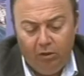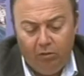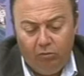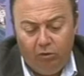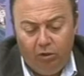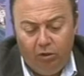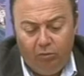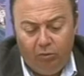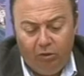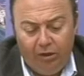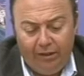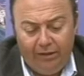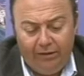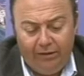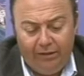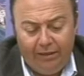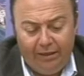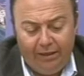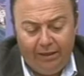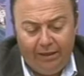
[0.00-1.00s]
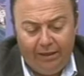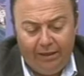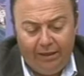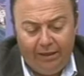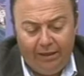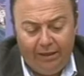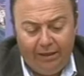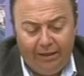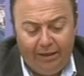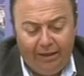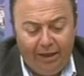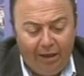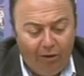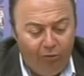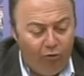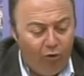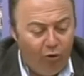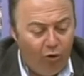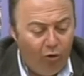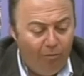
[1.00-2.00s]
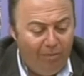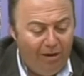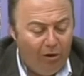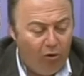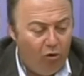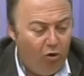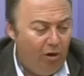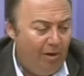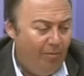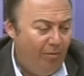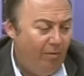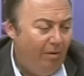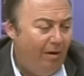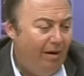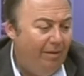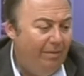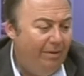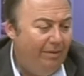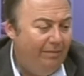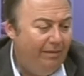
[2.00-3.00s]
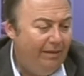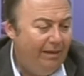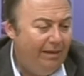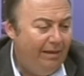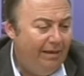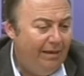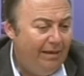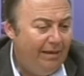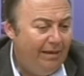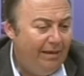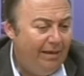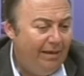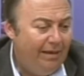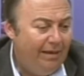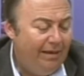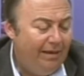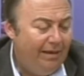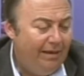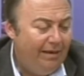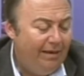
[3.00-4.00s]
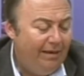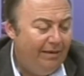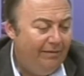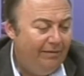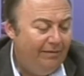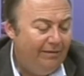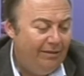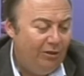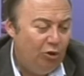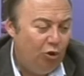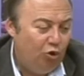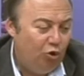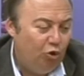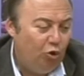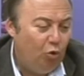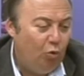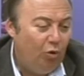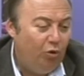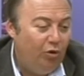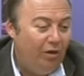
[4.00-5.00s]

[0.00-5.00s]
bueno, pues entre es uno de los bancos que probablemente que si nosotros cuando